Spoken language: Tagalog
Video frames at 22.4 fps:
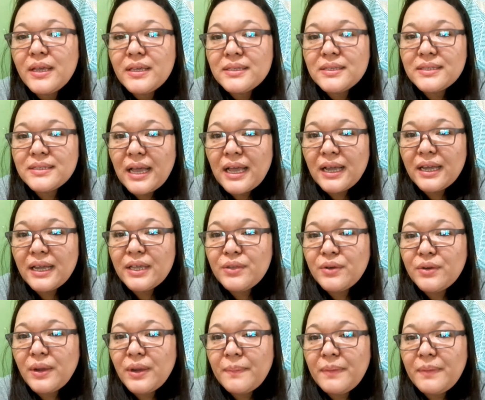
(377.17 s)
sa
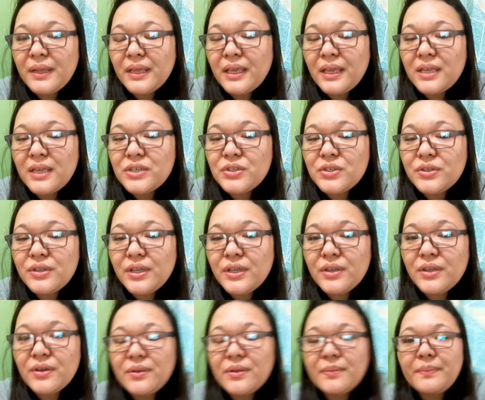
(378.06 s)
akin yung application na
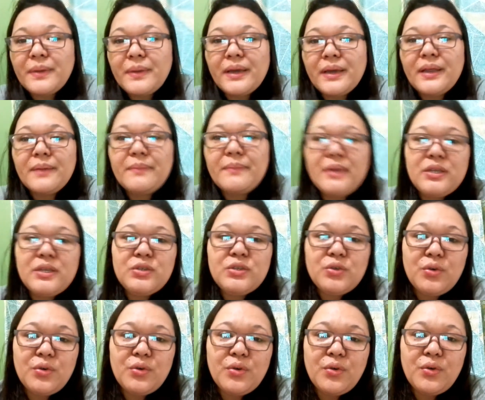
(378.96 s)
yun parang
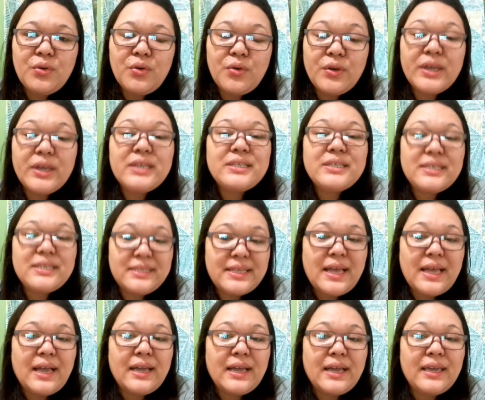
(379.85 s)
medyo okay siya
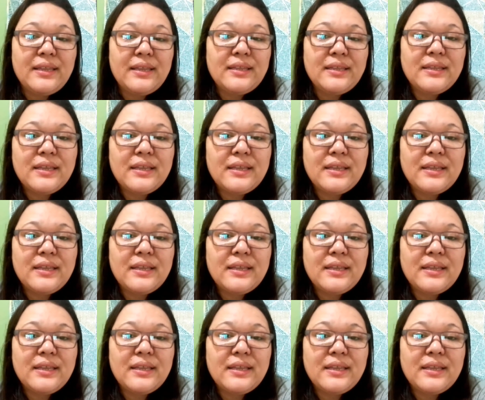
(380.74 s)
sa akin